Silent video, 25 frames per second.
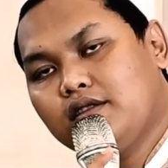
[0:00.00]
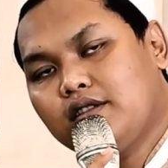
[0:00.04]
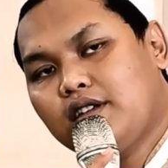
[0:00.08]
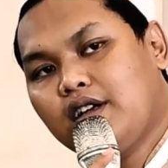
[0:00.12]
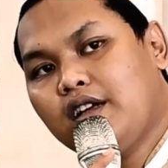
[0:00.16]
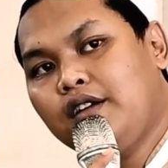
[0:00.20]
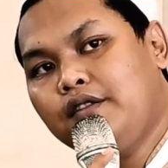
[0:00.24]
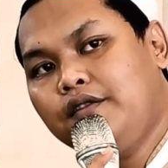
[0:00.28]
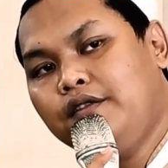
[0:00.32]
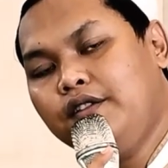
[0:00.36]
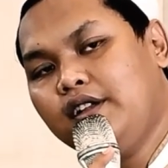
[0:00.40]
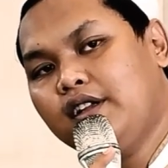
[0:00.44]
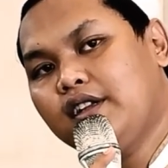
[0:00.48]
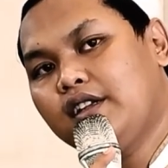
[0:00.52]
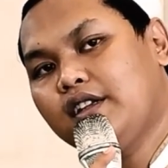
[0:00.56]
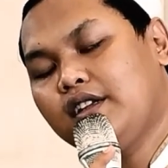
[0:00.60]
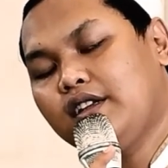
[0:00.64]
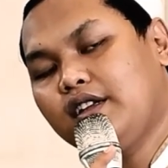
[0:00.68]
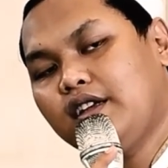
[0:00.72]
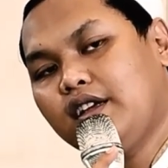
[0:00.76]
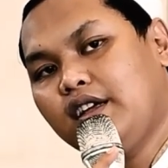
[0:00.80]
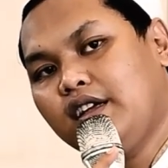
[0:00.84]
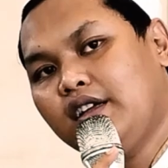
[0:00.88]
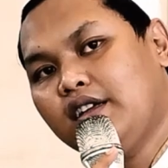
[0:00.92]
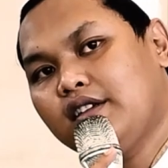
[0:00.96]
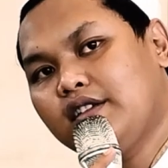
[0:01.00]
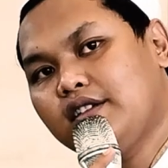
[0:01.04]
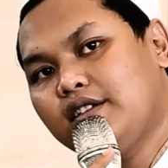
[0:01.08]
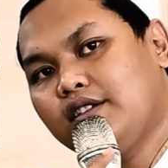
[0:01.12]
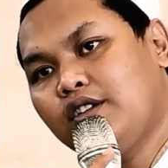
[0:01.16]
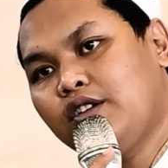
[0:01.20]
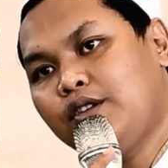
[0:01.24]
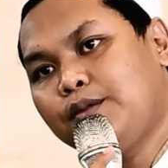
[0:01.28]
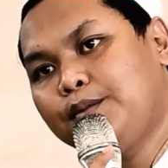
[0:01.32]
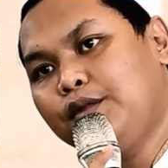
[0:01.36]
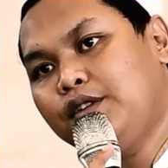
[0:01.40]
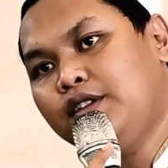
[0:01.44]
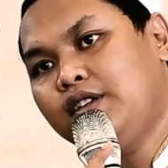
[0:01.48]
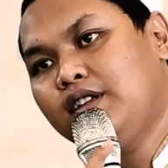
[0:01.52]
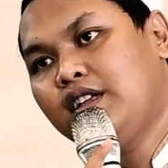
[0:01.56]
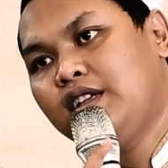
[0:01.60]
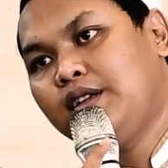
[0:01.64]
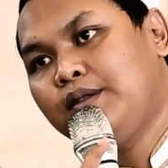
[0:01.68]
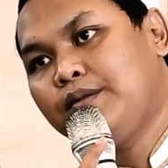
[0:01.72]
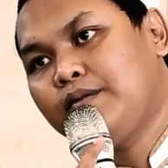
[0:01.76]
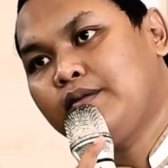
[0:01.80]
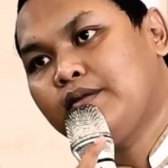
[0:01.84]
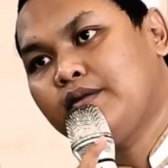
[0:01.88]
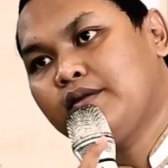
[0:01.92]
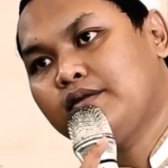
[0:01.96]
Kafir ini ya, non
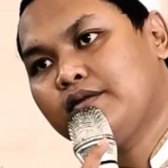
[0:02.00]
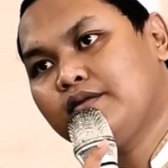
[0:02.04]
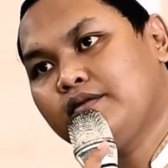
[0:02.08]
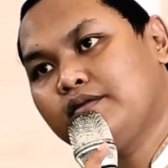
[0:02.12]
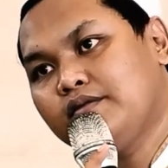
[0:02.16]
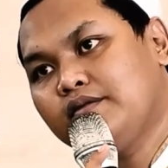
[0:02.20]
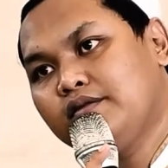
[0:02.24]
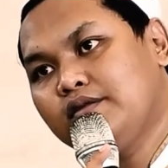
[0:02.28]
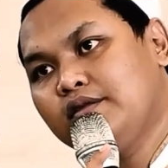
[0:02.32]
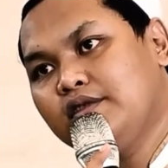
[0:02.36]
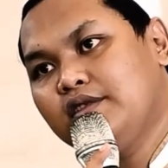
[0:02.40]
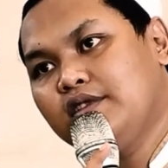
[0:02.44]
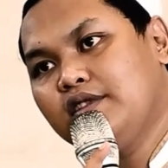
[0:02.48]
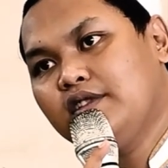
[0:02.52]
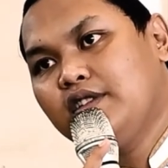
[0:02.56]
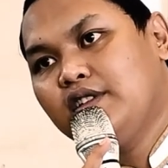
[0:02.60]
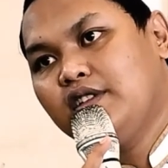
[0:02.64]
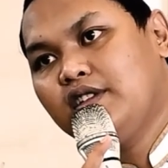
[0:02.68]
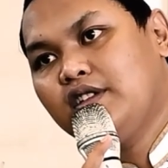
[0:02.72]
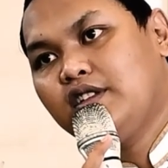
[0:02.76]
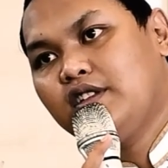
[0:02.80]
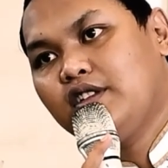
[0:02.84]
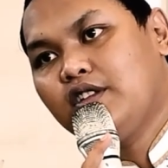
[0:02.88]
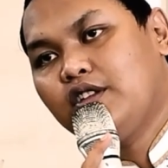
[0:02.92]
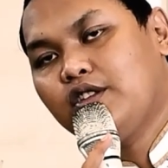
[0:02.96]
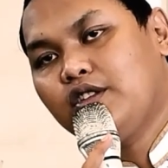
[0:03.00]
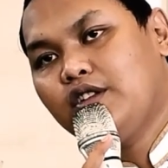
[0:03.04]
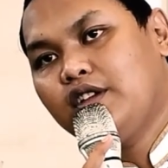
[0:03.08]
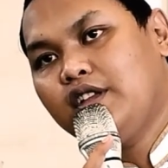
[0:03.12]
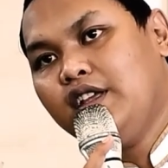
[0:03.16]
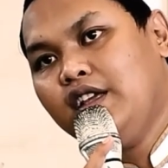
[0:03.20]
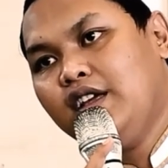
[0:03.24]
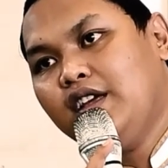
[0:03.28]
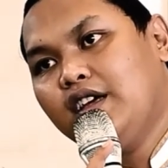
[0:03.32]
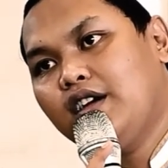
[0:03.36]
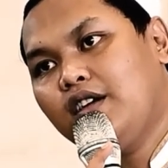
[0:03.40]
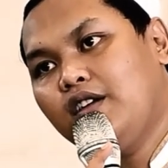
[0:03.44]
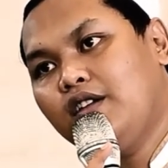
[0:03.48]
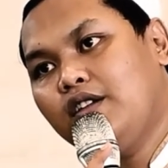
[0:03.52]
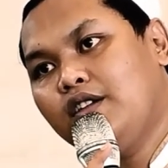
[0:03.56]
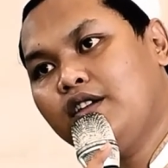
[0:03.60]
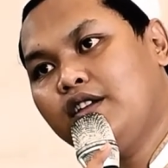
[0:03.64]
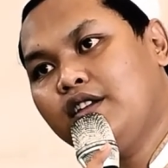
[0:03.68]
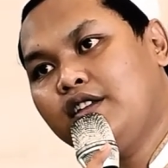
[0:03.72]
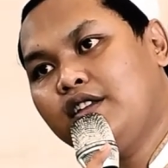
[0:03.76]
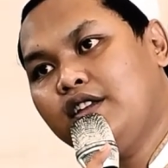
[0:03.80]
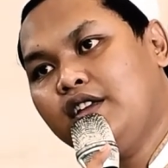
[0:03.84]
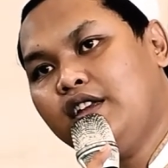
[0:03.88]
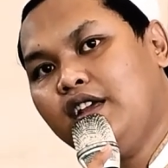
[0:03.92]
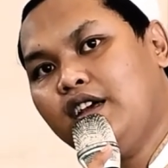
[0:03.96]
muslim Contohnya kalau
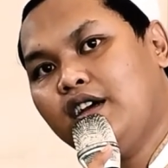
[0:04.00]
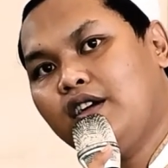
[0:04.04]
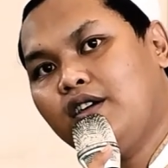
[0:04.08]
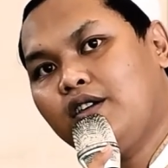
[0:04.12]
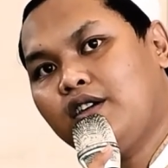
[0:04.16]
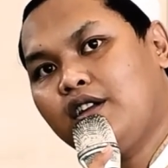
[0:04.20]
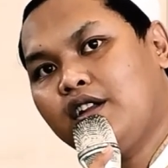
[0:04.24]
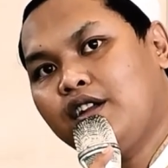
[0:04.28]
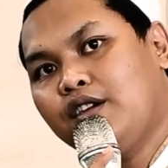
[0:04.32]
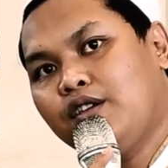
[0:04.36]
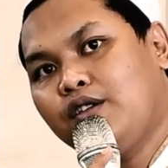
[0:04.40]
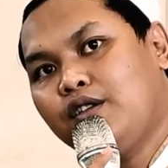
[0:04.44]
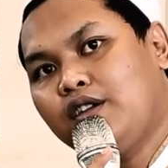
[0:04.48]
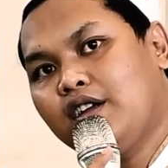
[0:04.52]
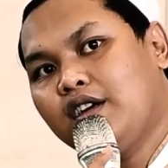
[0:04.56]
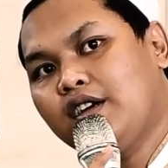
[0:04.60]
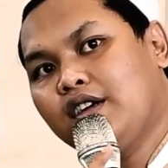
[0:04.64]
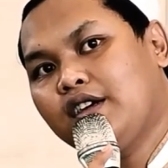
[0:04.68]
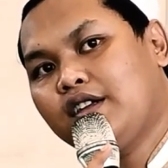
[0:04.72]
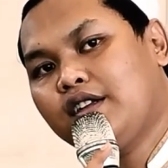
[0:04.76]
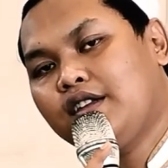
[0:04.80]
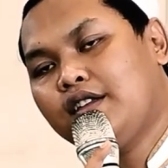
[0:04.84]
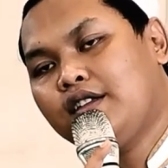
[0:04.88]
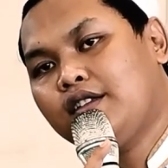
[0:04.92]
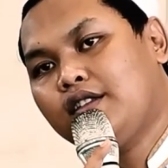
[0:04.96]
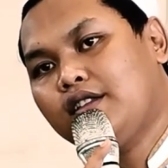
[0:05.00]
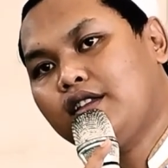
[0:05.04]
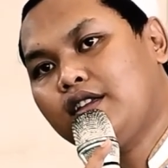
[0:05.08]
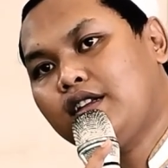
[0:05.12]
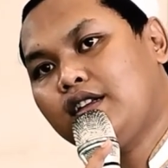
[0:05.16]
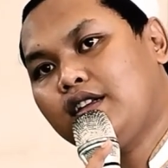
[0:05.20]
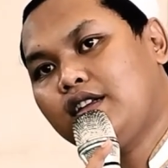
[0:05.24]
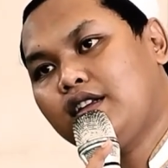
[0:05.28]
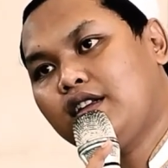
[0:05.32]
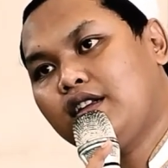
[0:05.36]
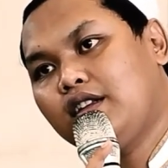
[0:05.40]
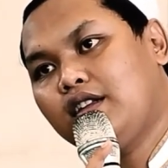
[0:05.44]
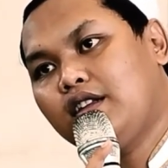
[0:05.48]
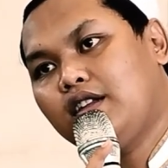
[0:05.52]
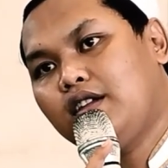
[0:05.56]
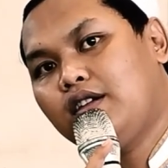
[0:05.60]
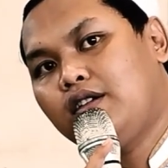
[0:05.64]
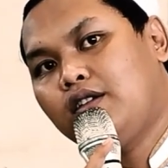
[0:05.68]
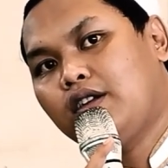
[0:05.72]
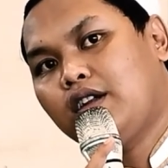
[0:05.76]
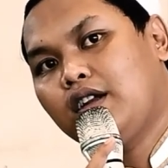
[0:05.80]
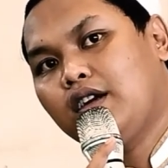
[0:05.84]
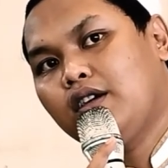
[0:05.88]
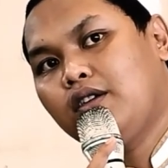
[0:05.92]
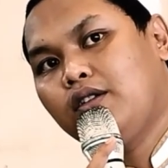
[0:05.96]
di sini ya orang-orang Kristen,
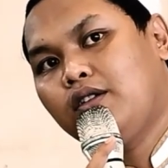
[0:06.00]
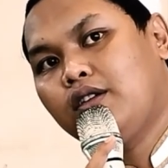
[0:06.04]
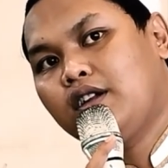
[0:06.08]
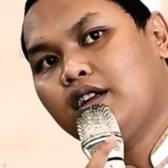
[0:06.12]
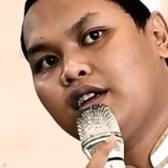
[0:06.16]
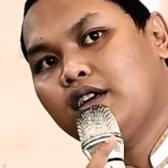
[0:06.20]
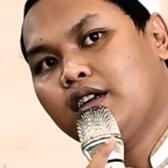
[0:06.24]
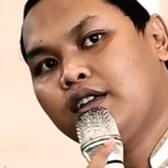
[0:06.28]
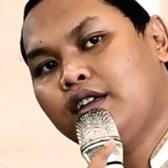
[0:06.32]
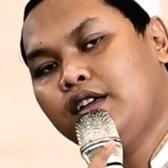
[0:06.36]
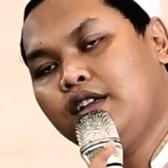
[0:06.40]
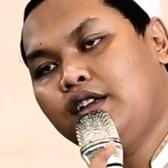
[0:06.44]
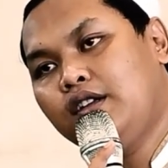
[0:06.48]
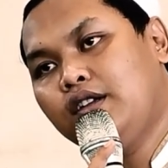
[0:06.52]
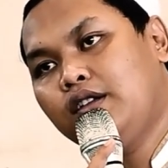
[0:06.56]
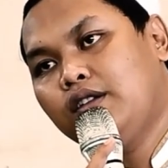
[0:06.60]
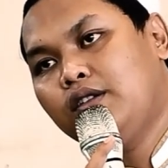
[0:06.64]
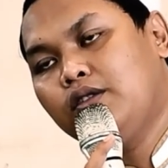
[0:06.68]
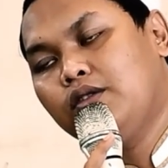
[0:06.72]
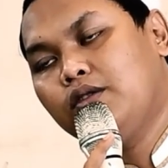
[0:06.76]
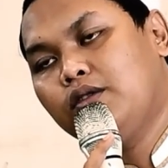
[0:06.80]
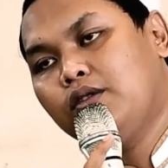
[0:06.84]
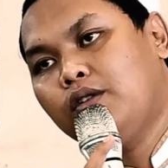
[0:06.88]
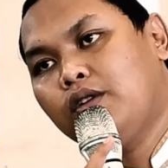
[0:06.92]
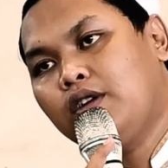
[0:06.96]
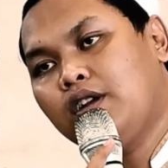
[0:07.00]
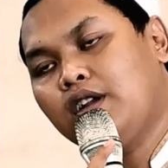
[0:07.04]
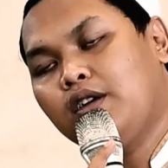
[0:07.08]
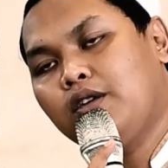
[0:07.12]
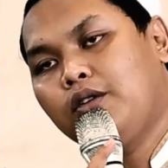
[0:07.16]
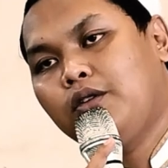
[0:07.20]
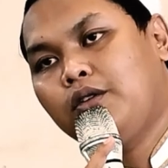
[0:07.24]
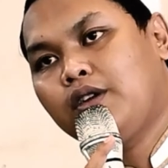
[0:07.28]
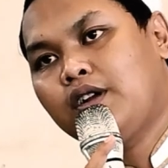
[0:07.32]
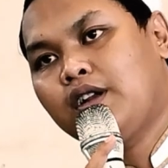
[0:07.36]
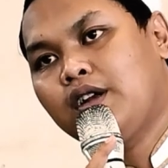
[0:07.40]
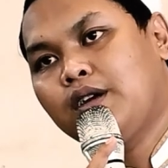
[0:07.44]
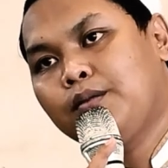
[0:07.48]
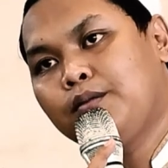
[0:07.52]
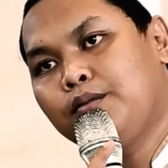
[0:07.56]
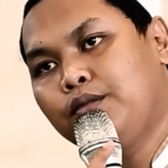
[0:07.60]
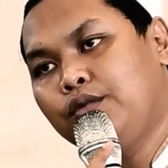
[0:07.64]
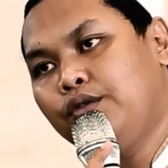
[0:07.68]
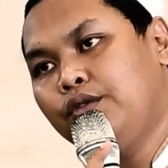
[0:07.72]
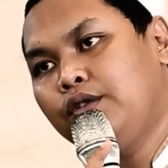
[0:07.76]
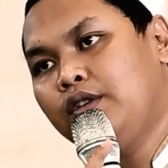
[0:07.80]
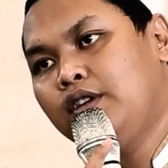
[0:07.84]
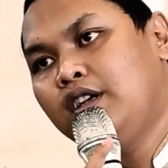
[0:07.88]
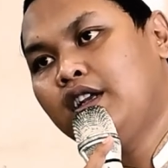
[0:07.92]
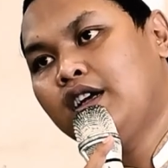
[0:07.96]
orang-orang Hindu, orang-orang
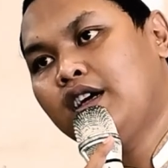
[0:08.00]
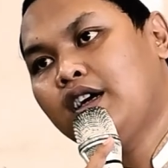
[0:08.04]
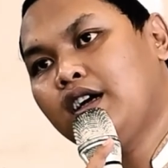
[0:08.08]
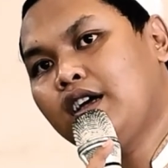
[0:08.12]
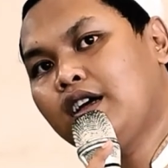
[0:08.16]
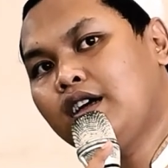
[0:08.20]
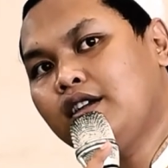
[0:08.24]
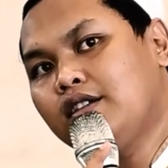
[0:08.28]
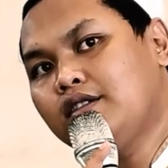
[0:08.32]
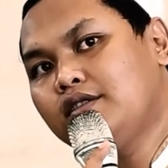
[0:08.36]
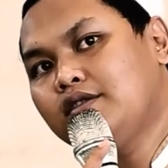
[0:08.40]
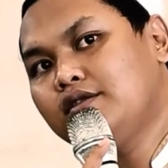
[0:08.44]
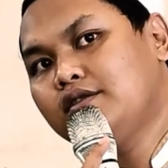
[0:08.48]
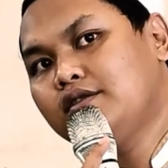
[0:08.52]
Buddha.